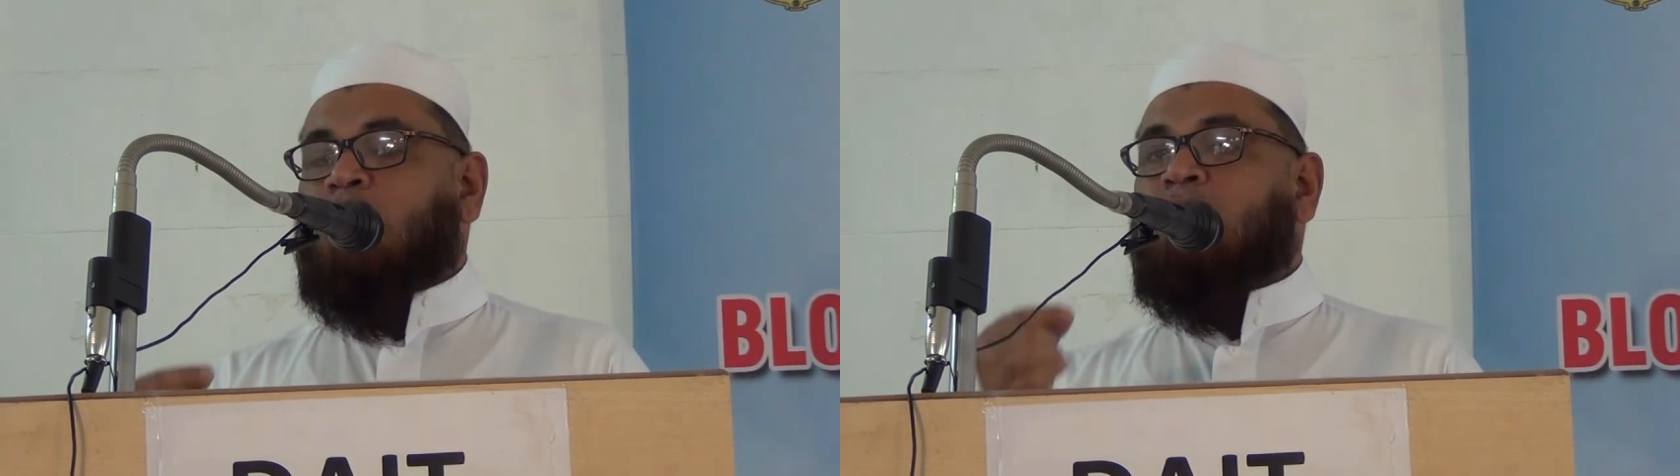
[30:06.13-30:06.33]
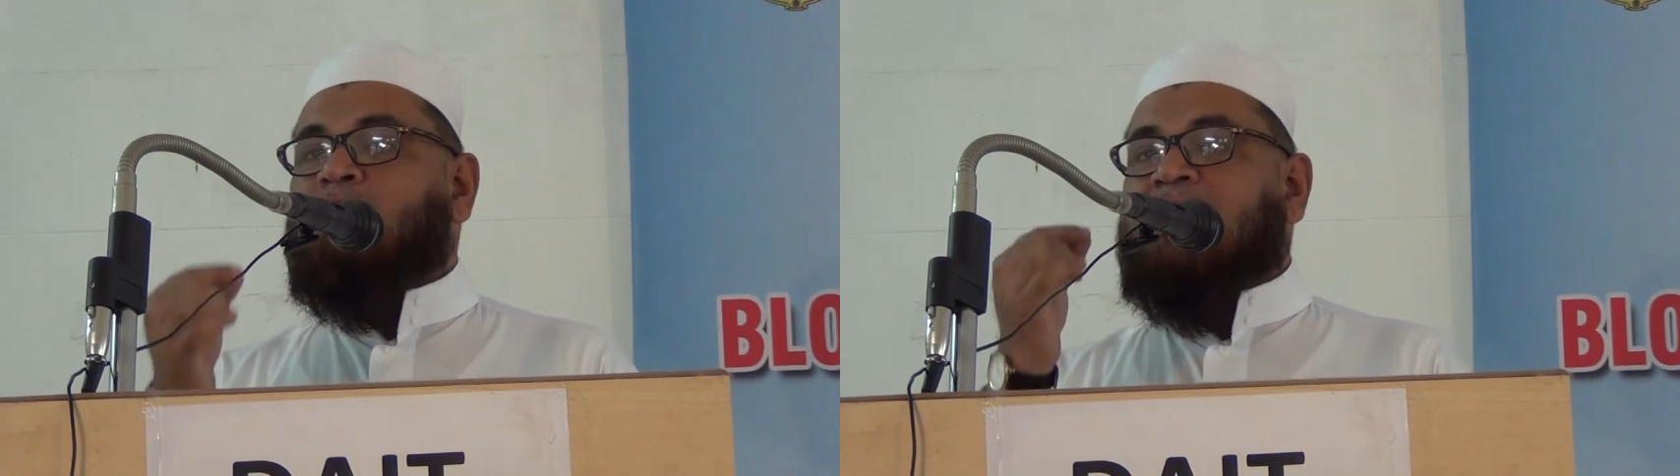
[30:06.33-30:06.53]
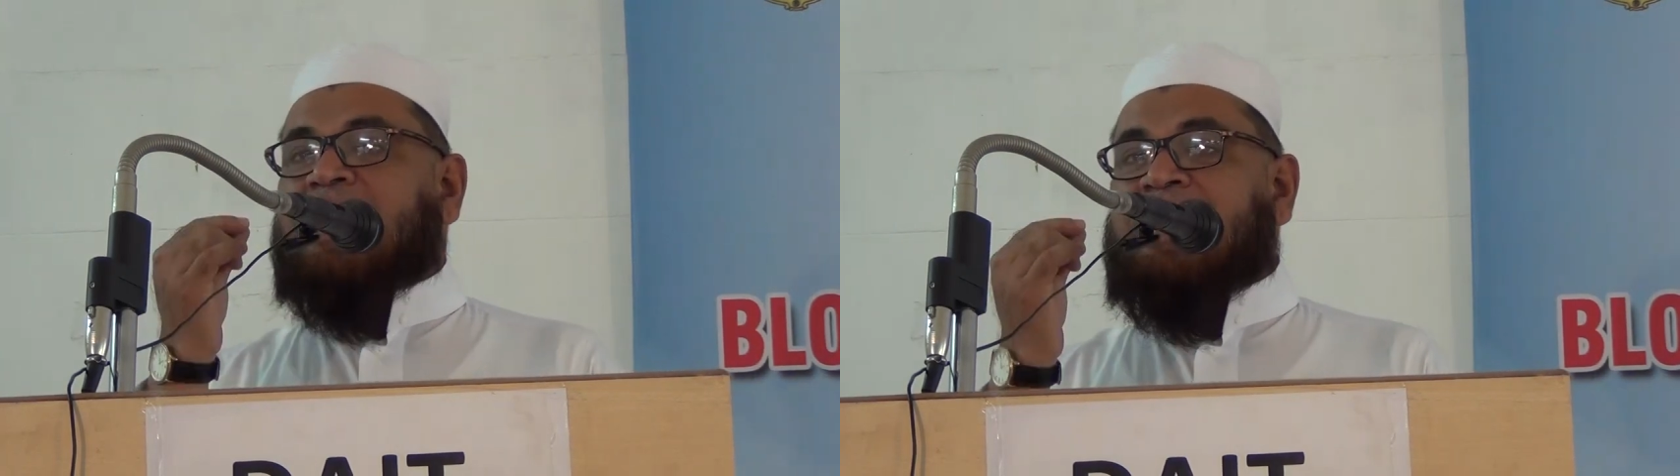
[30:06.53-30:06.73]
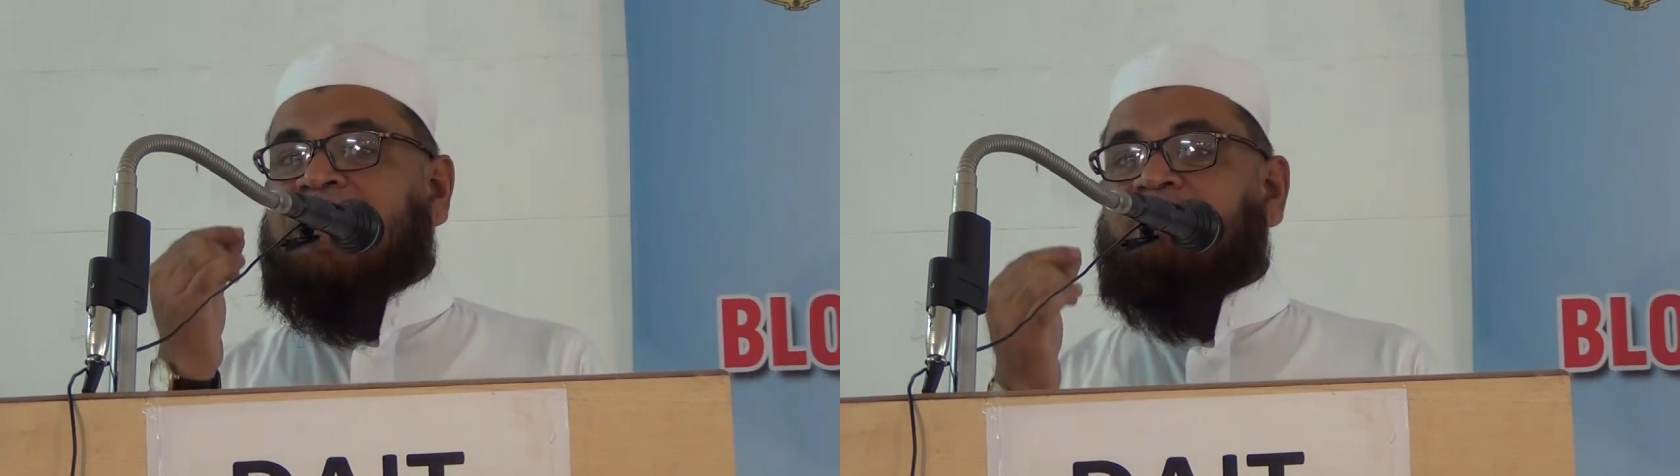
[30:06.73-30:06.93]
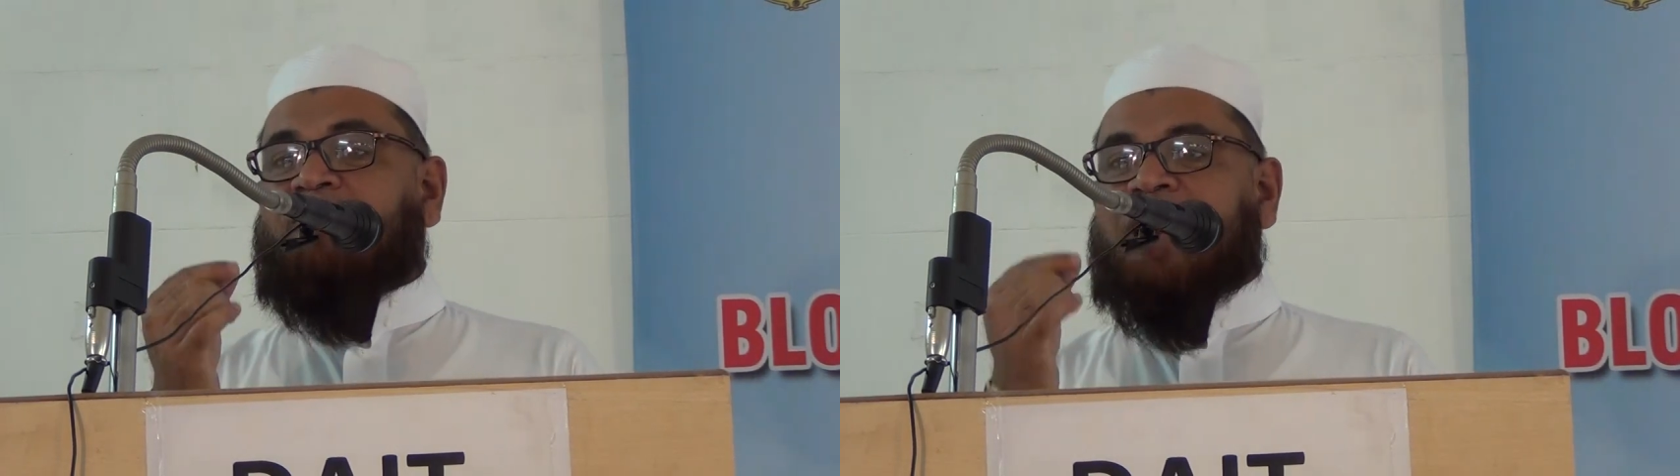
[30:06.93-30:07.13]
ஒரு
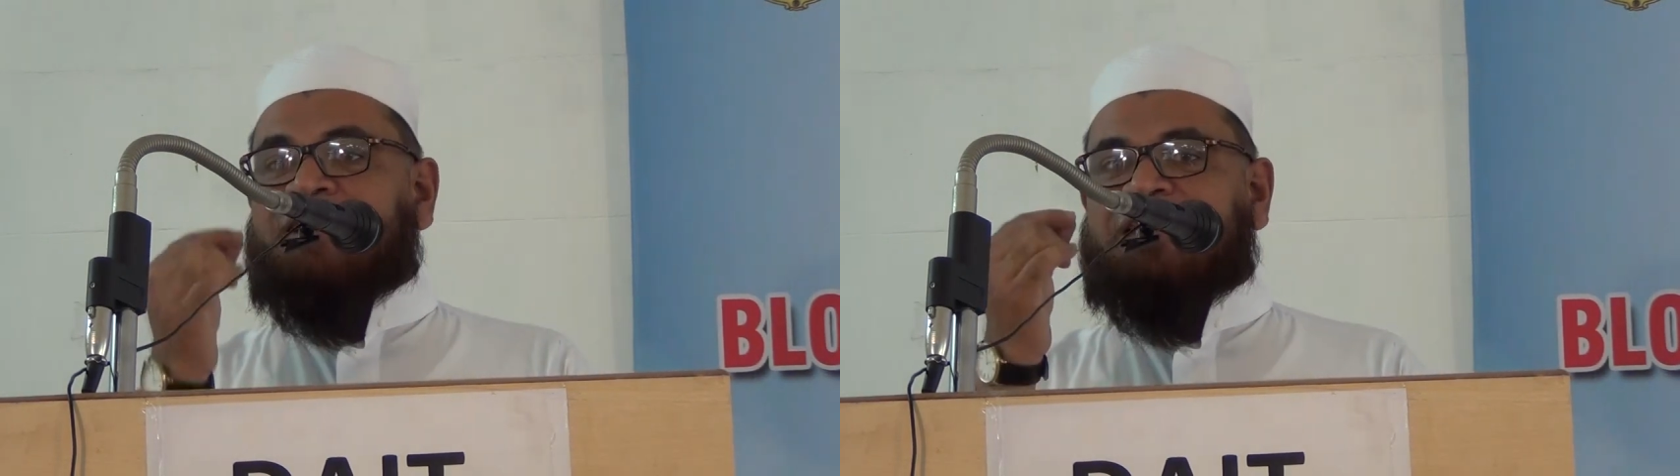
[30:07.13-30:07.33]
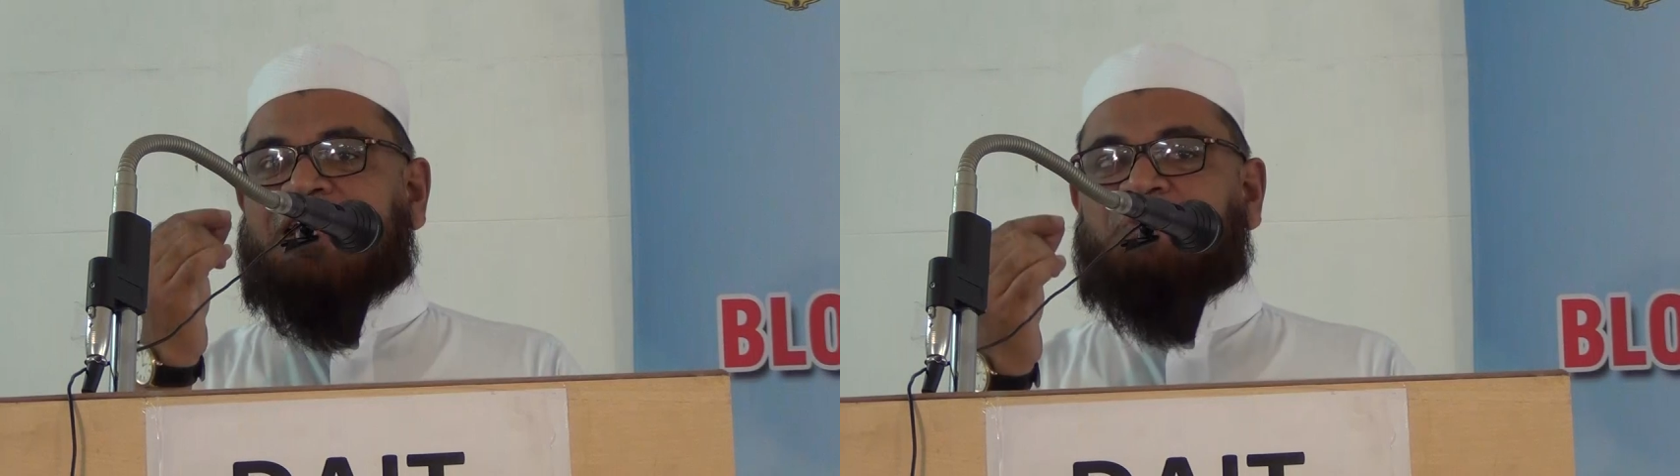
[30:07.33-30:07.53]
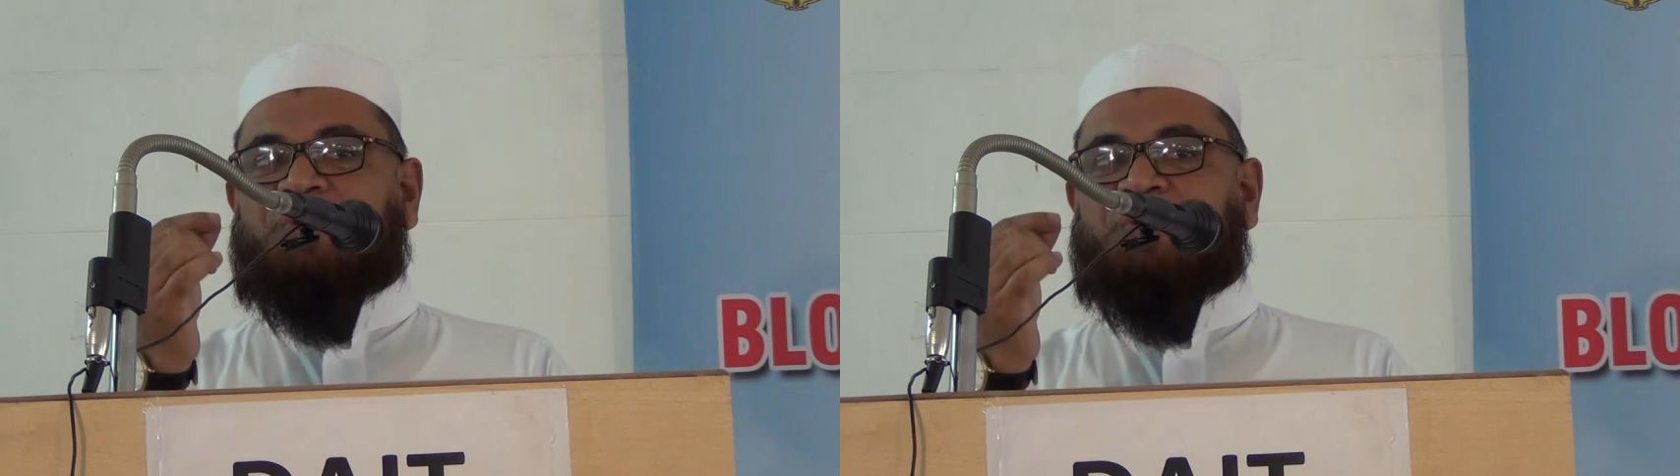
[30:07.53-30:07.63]
நல்ல வார்த்தையை